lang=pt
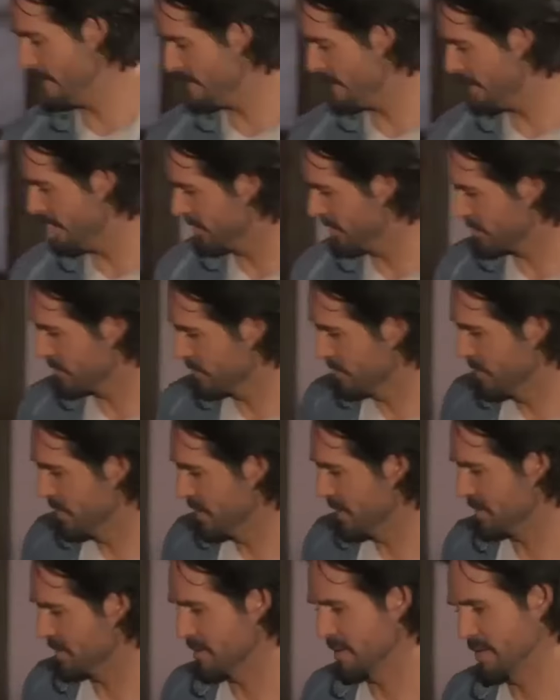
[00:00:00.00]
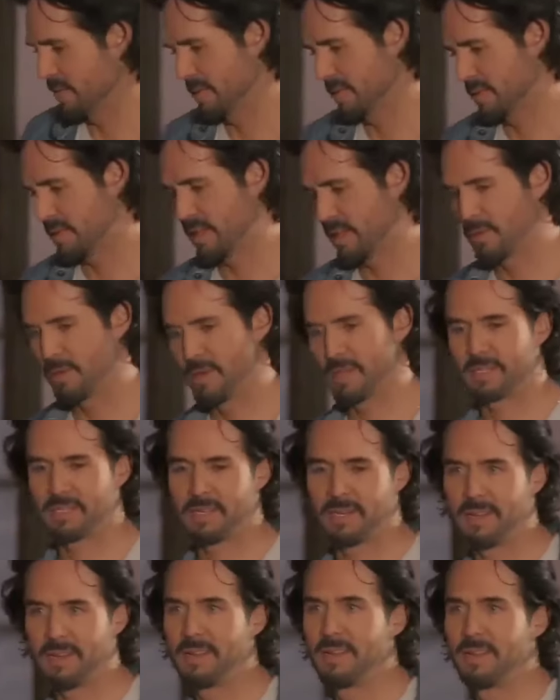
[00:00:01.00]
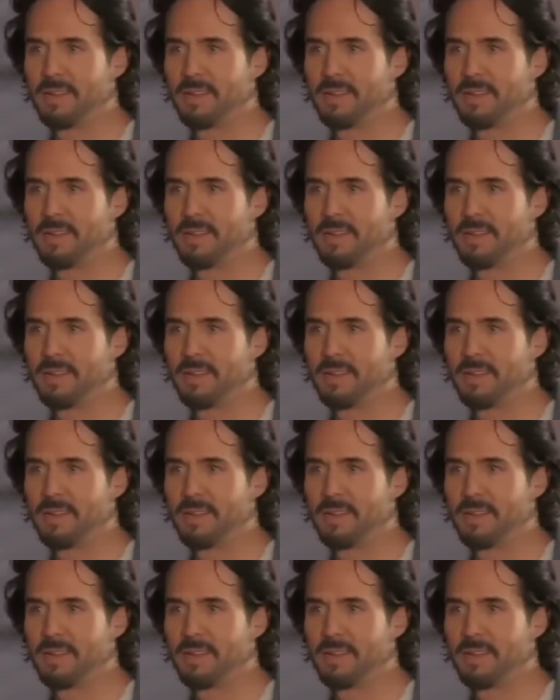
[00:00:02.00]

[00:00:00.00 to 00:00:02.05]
não, não. Isso foi só um detalhe.